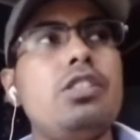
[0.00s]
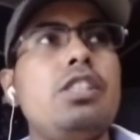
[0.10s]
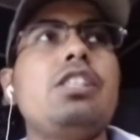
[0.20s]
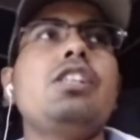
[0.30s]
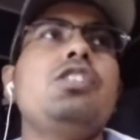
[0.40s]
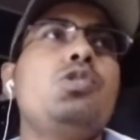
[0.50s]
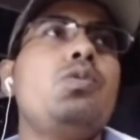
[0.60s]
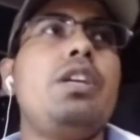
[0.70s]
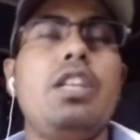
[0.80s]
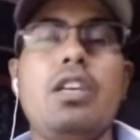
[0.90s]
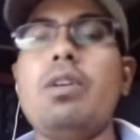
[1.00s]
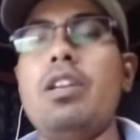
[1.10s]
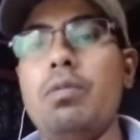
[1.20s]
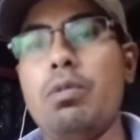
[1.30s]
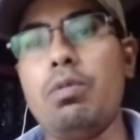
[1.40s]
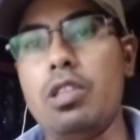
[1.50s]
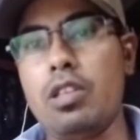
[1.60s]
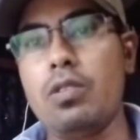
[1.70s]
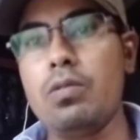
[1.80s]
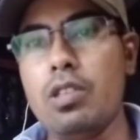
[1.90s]
जैसे कि स्टूडेंट के बारे में मैं
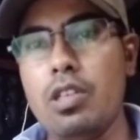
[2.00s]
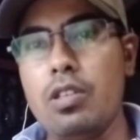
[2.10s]
बता रहा हूँ